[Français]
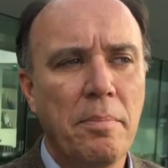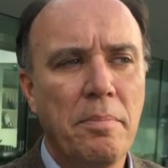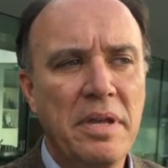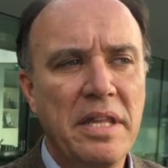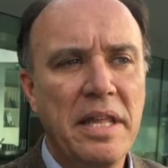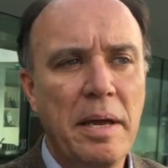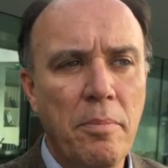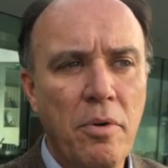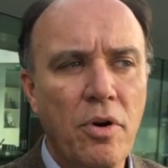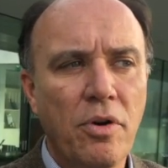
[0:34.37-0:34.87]
Mais
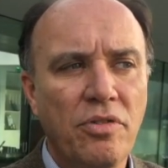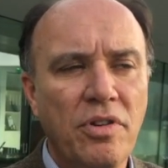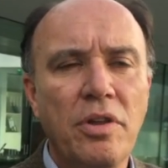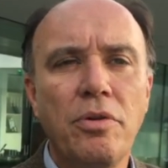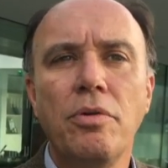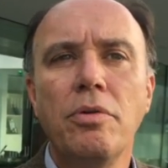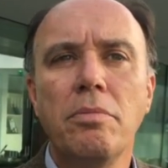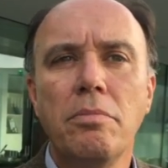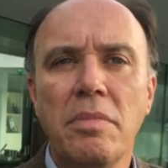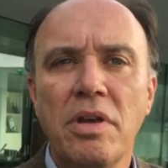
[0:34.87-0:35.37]
d'abord,
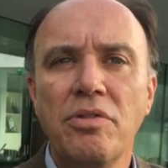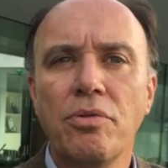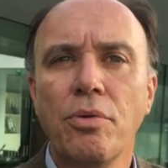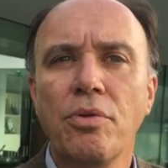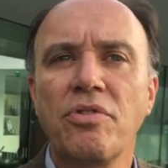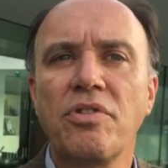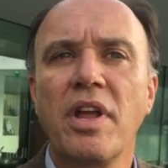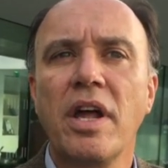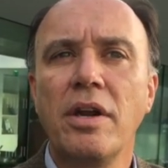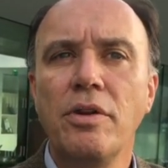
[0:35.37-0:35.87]
c'est une maison,
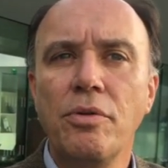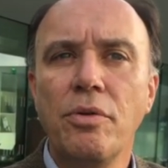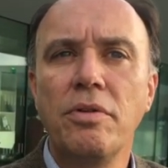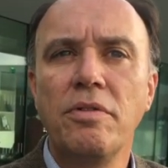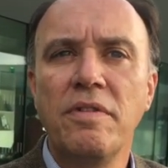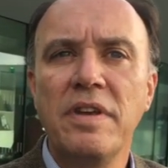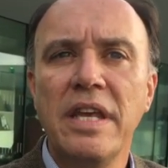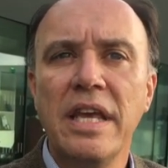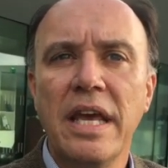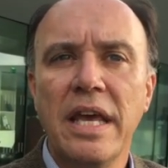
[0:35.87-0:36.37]
c'est un lieu de
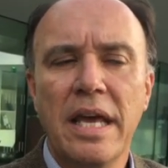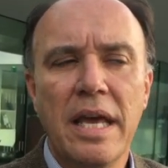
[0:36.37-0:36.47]
vie.